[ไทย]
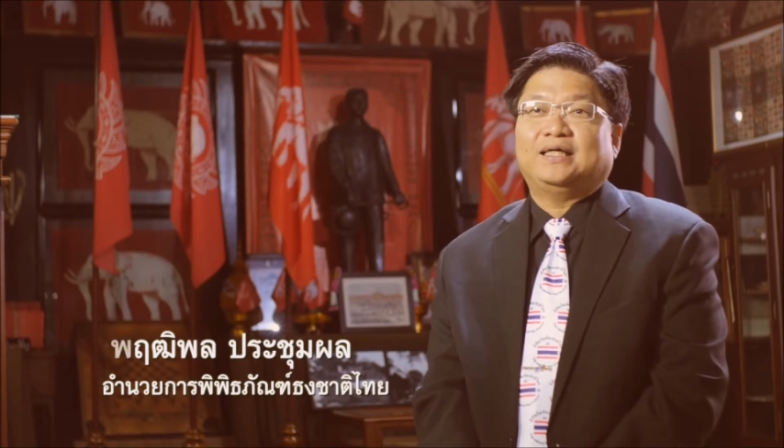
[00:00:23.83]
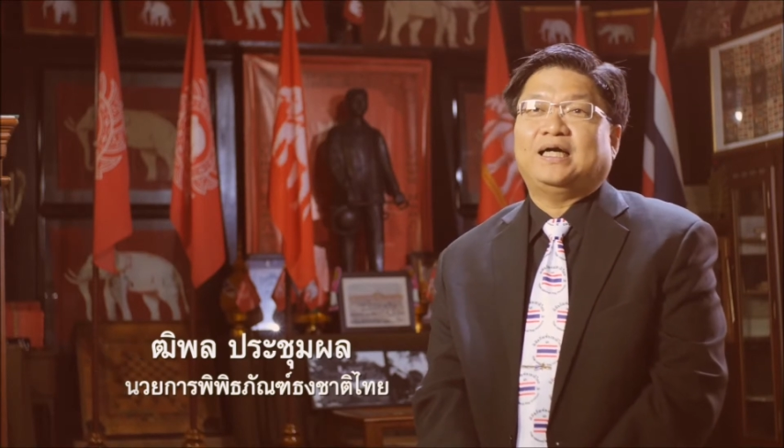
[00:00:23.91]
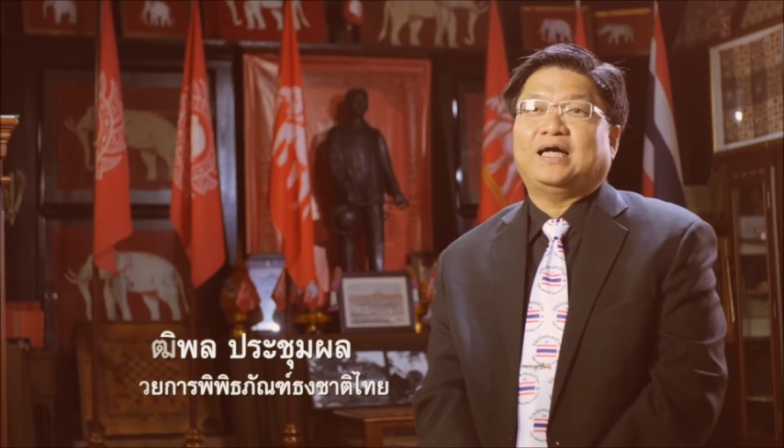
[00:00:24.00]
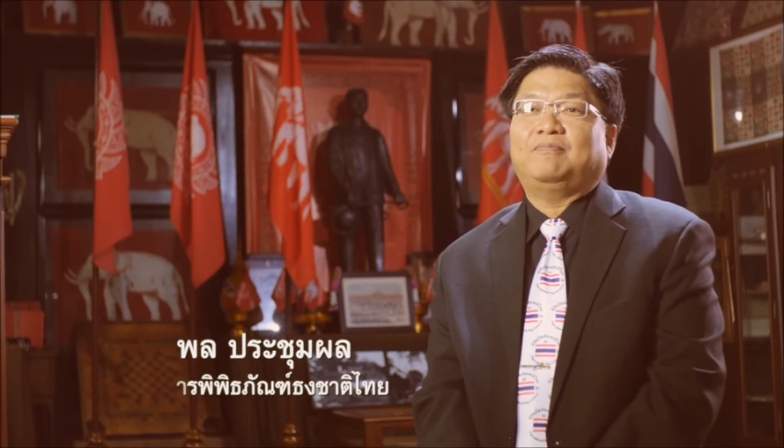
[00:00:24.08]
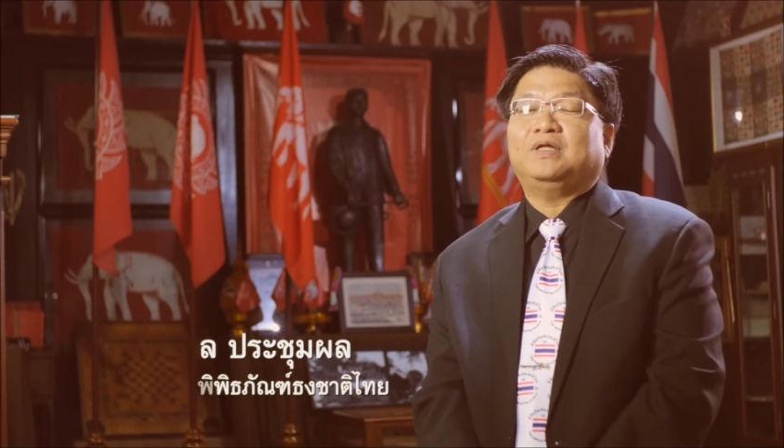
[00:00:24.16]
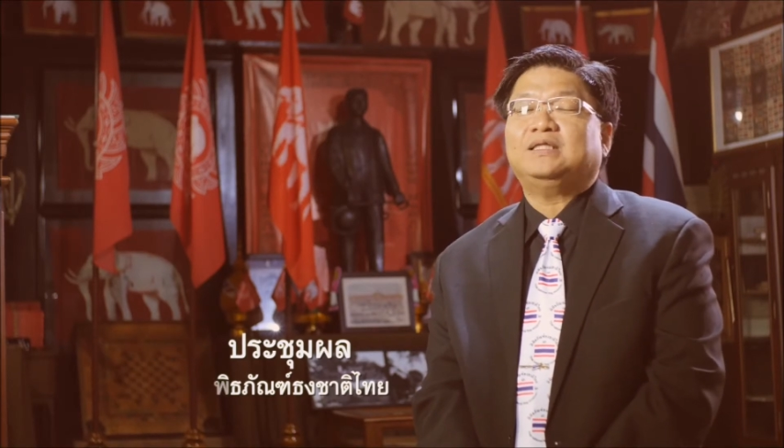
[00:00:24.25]

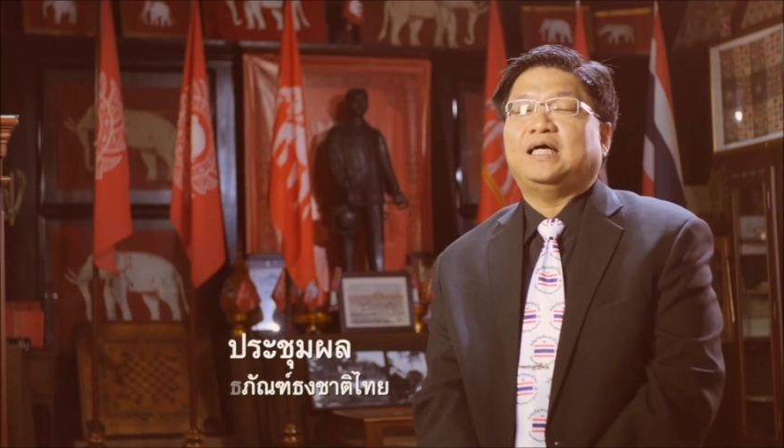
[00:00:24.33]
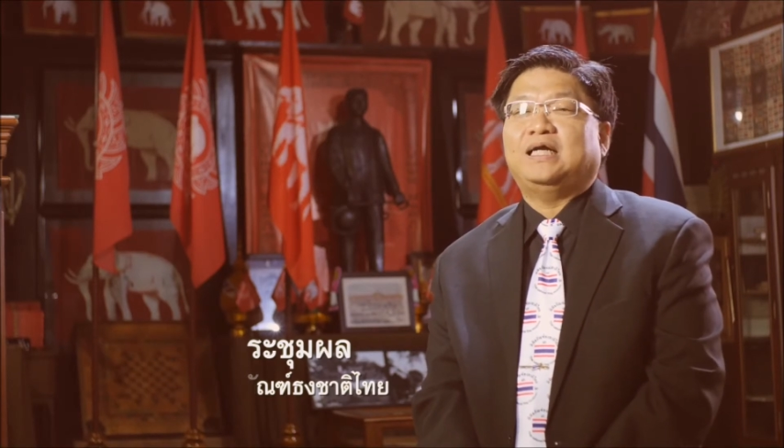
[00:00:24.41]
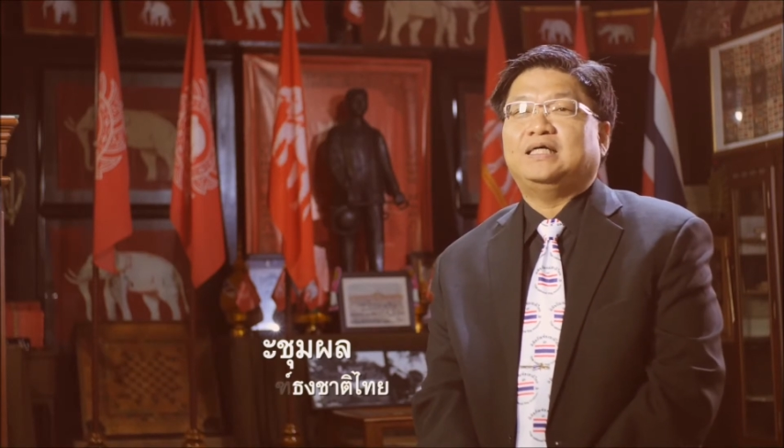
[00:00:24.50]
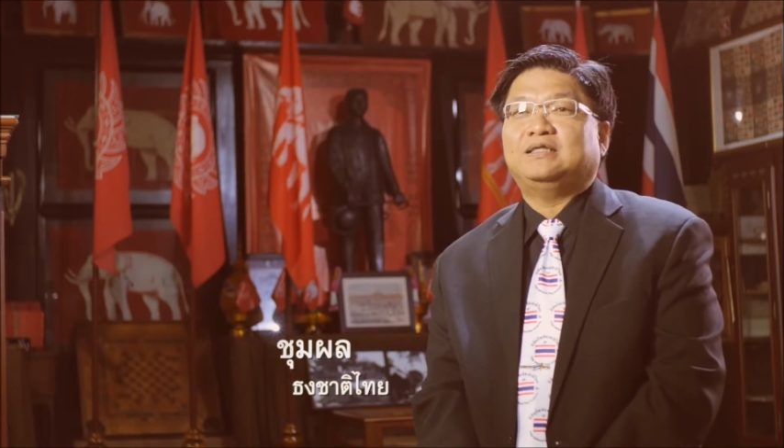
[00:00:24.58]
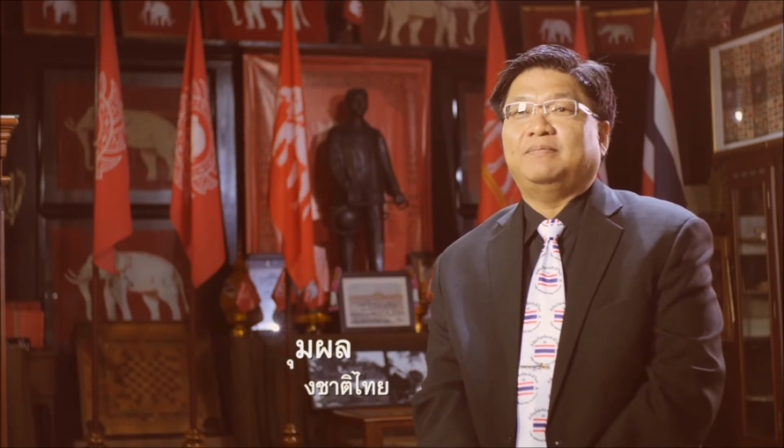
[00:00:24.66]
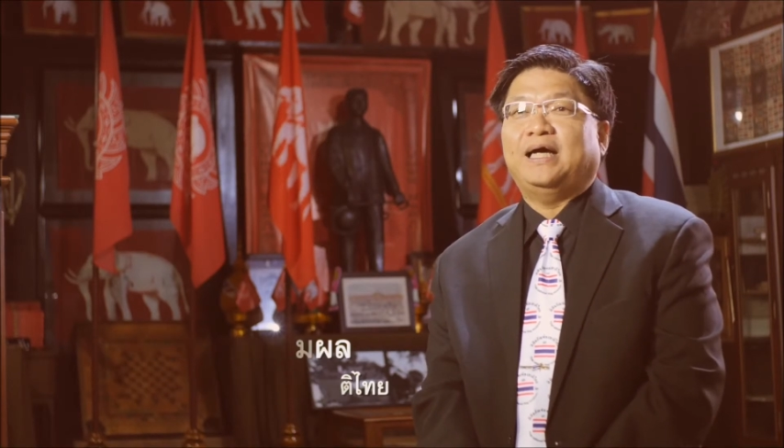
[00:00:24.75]
นะครับตั้งแต่
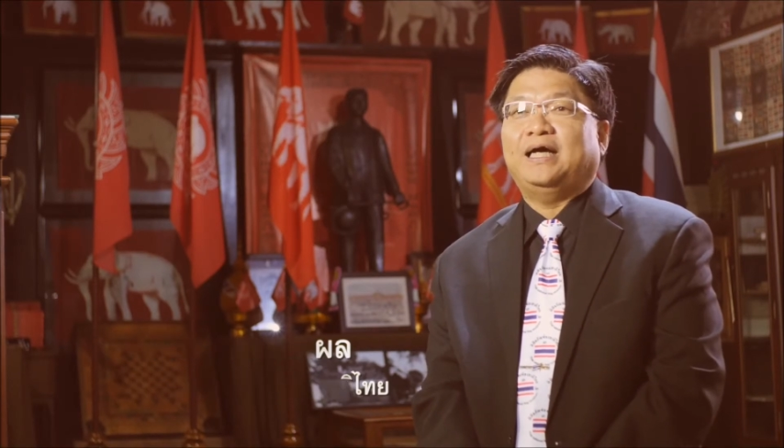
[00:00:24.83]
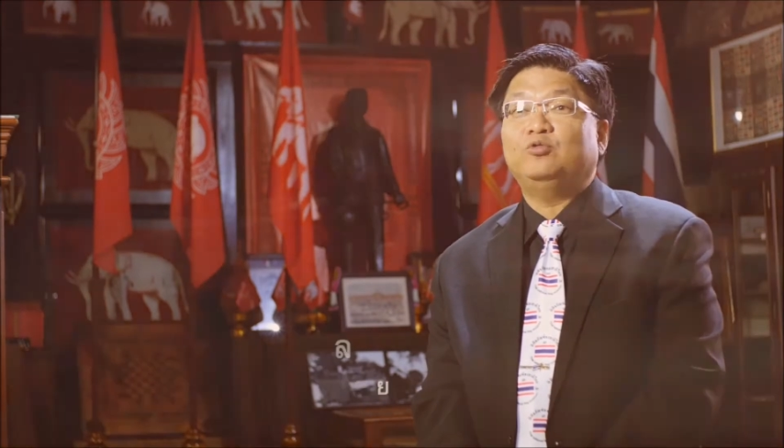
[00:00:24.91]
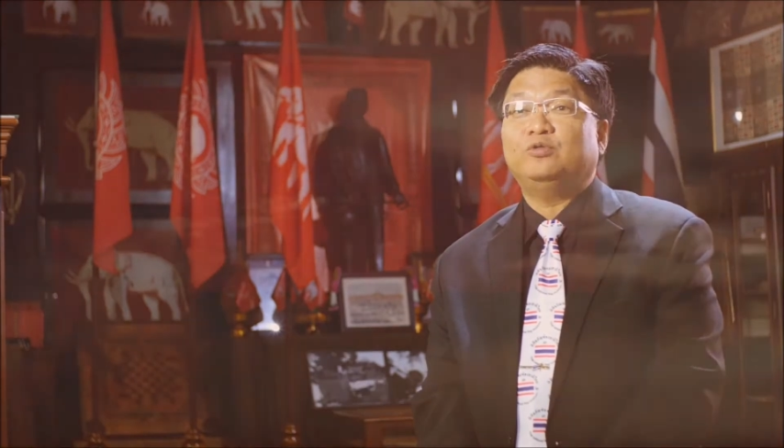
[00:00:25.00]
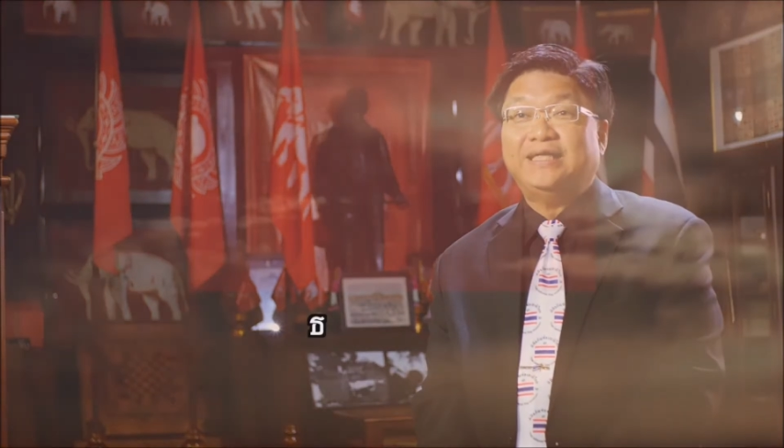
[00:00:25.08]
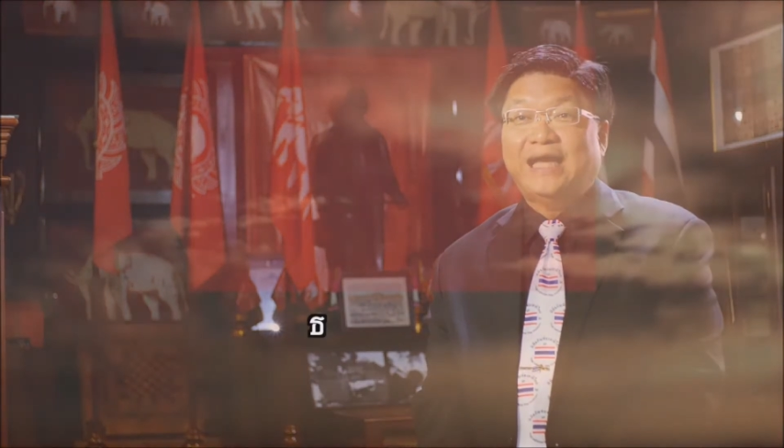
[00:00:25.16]
ในสมัยอยุธ